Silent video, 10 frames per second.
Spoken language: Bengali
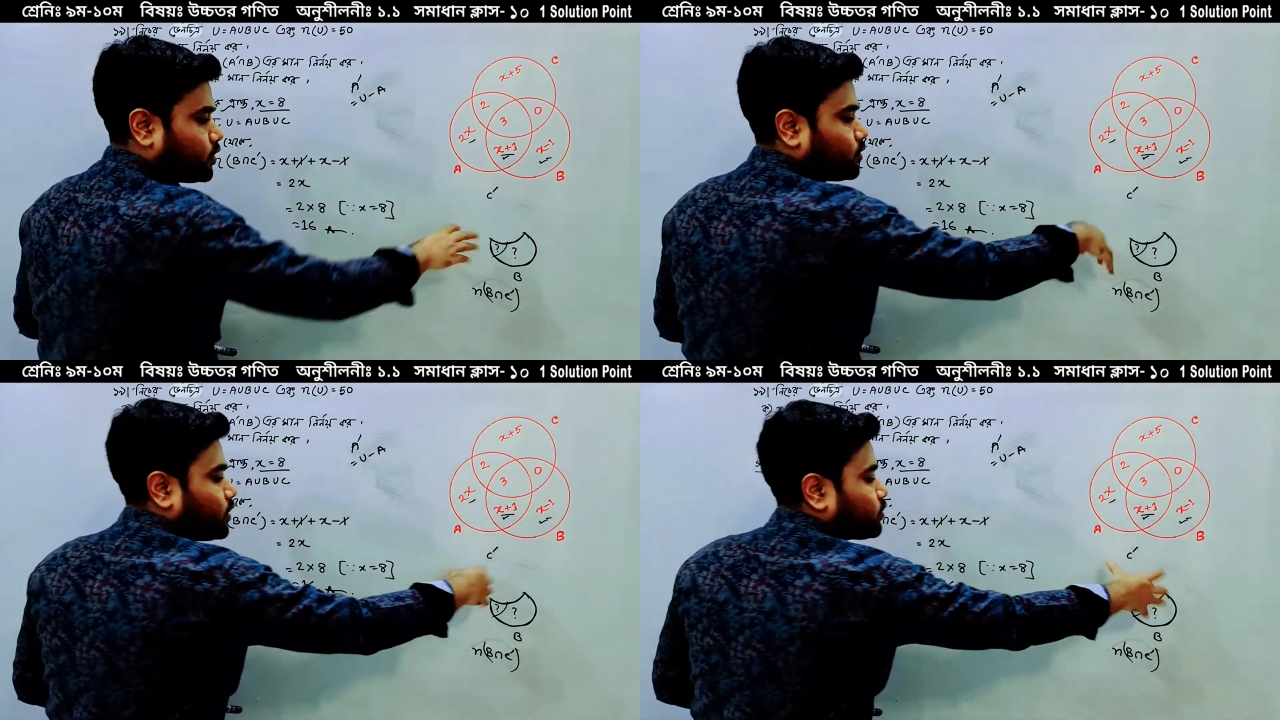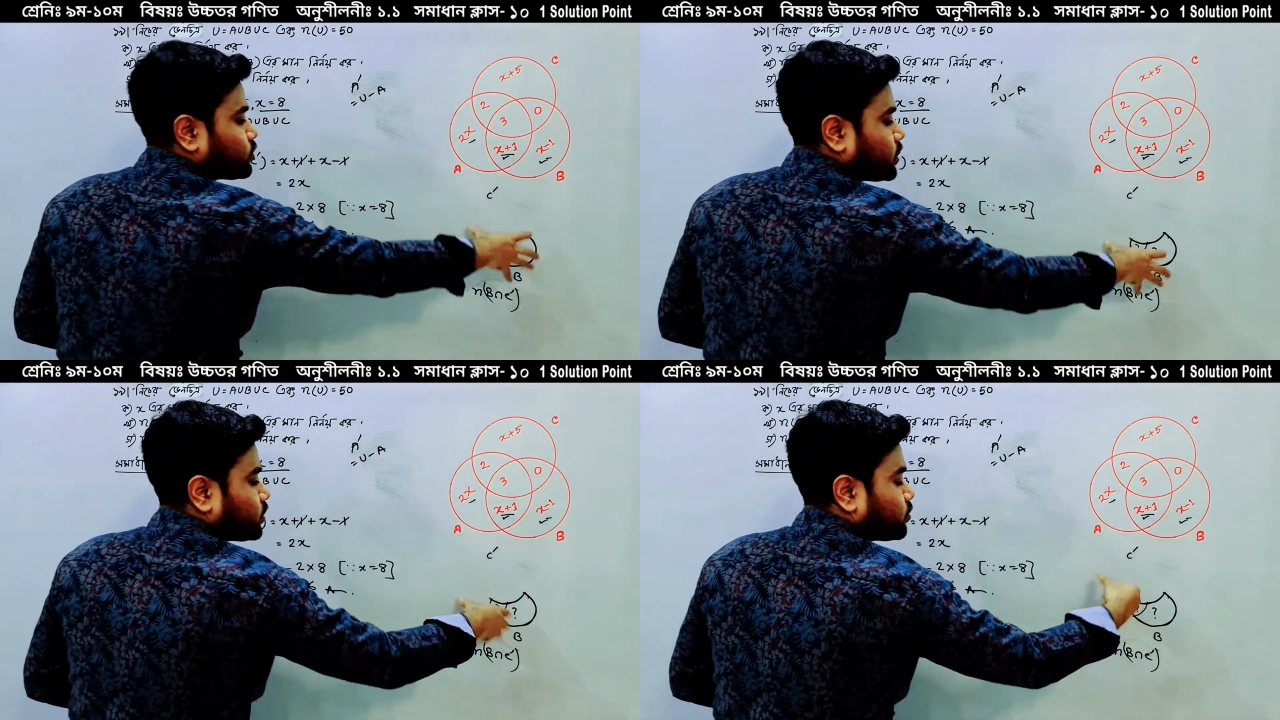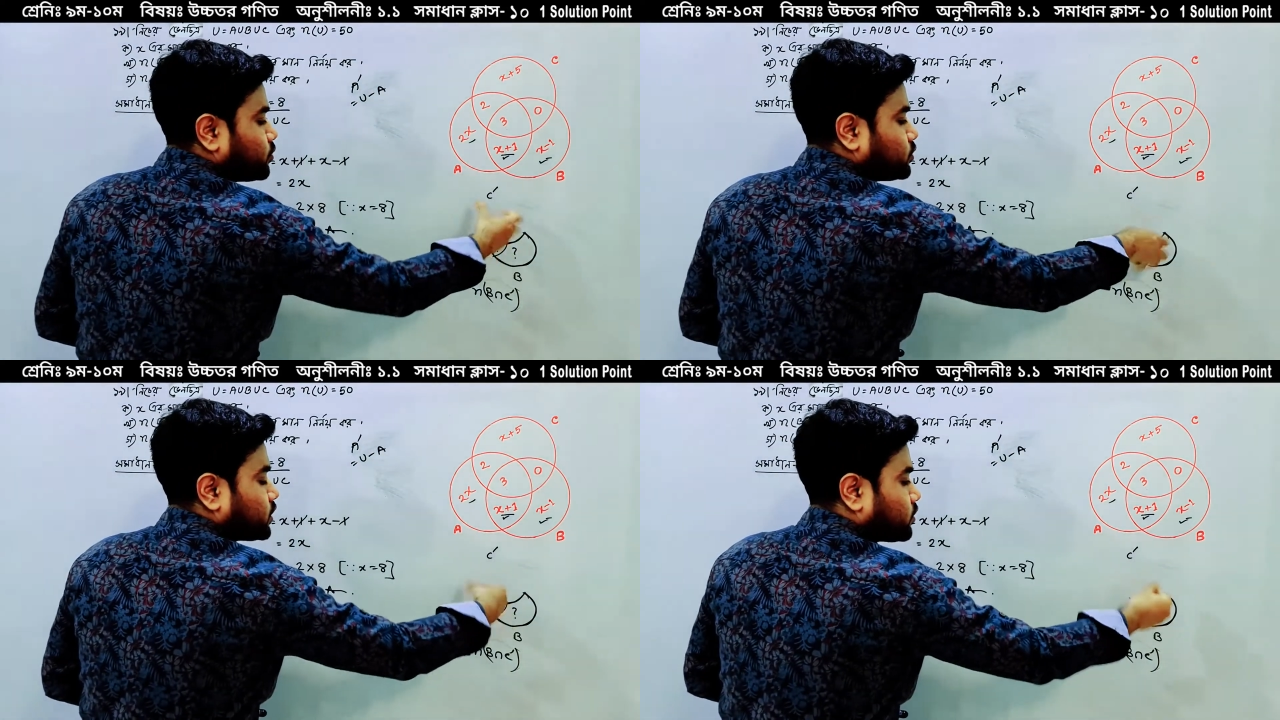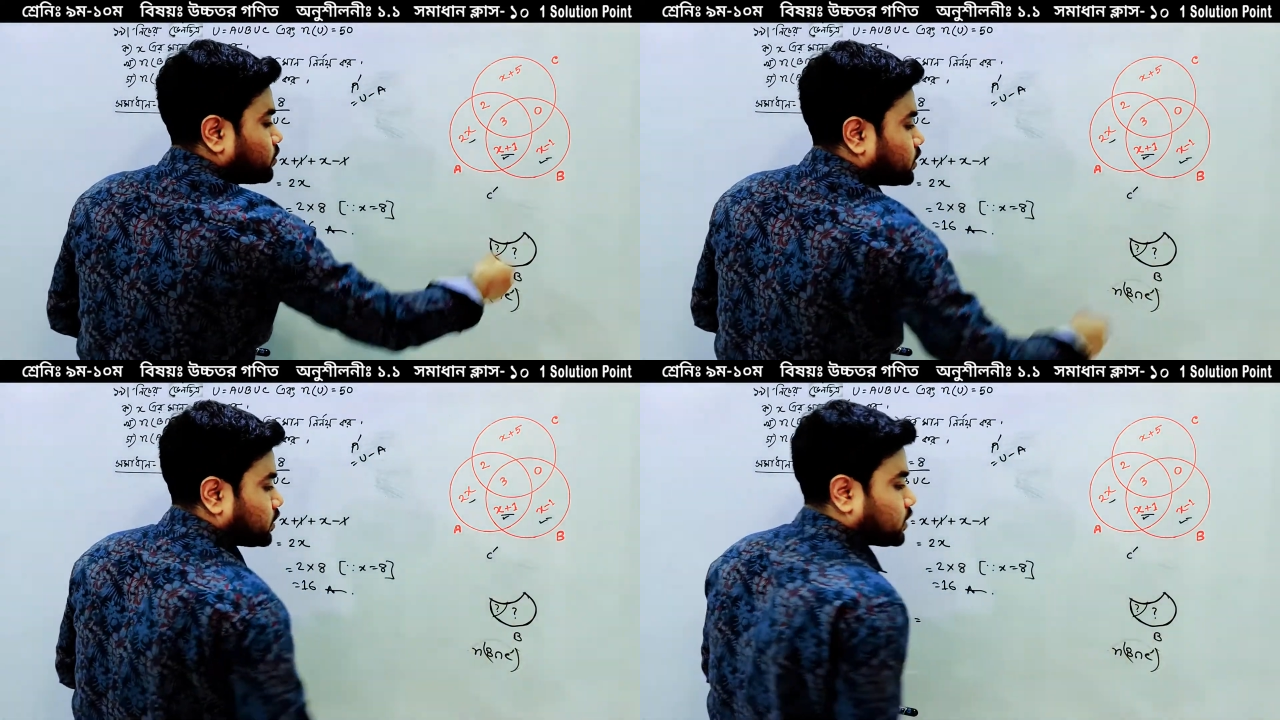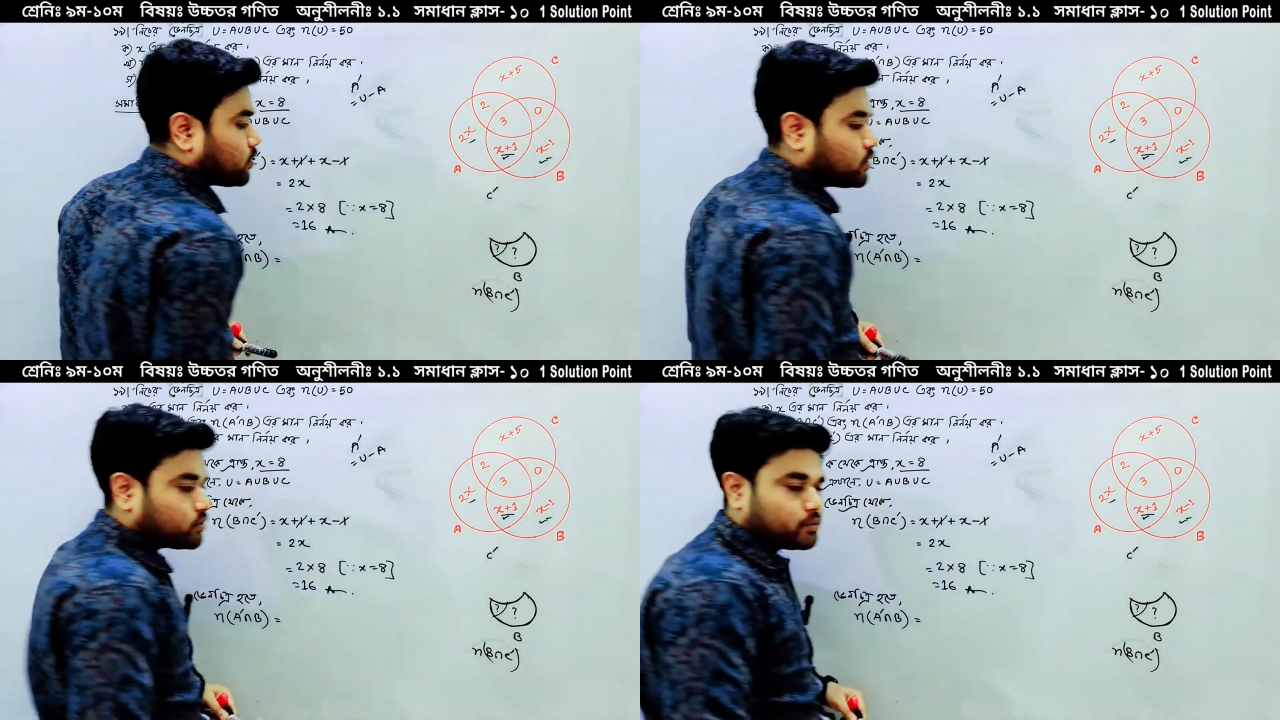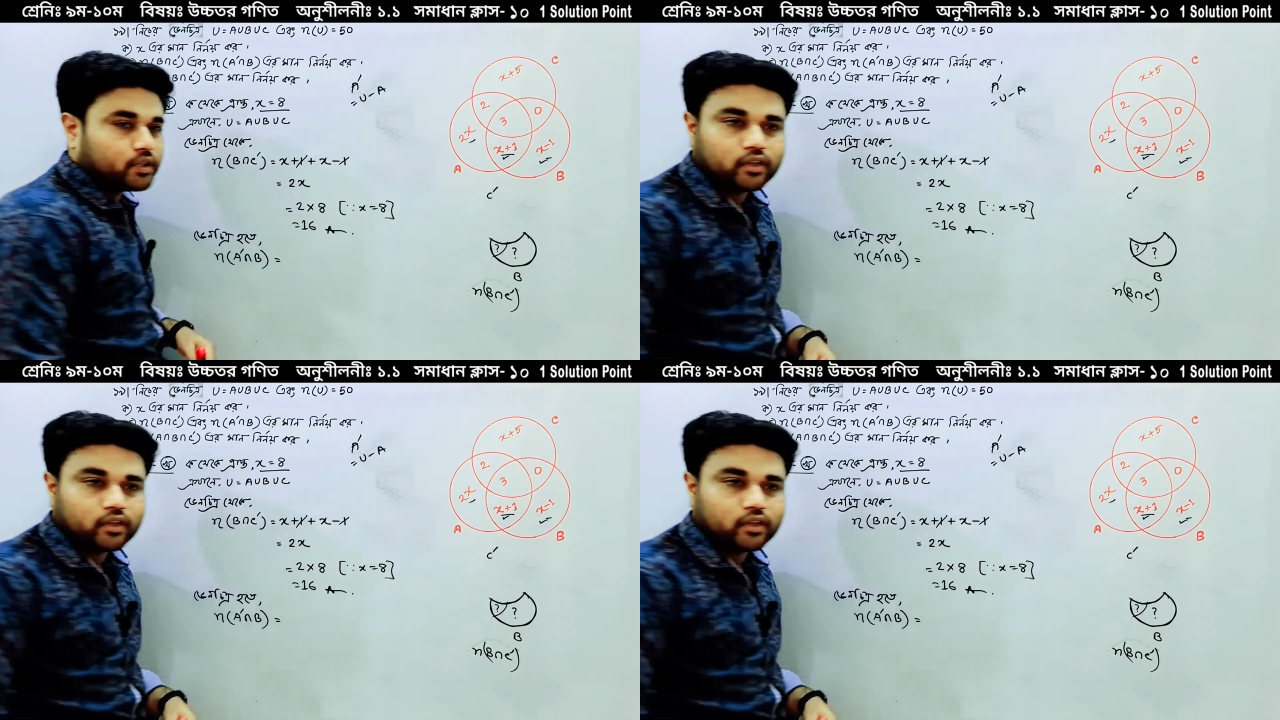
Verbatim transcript: তো আমরা একটু এই অংশটা একটু মুছে করি তাহলে